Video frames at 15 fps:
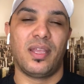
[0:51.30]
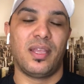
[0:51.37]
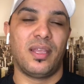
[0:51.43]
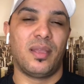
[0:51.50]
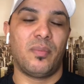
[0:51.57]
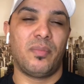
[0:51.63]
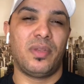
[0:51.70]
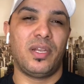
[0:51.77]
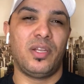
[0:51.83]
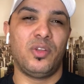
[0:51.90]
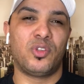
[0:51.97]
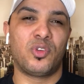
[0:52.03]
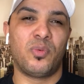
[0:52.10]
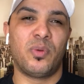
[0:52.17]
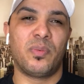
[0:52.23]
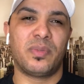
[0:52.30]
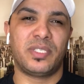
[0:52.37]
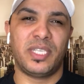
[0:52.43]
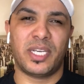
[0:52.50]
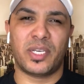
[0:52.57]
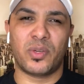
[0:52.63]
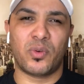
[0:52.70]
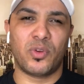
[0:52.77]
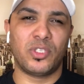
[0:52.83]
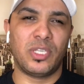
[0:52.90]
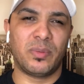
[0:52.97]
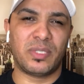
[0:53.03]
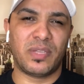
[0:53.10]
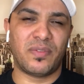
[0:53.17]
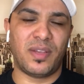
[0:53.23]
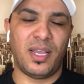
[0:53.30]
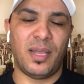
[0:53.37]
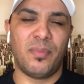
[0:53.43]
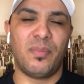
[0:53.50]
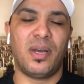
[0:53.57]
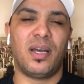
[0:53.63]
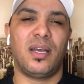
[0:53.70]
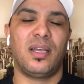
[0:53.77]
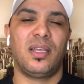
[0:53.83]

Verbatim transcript: من اليوتيوب من التكنولوجيا بصفه عامه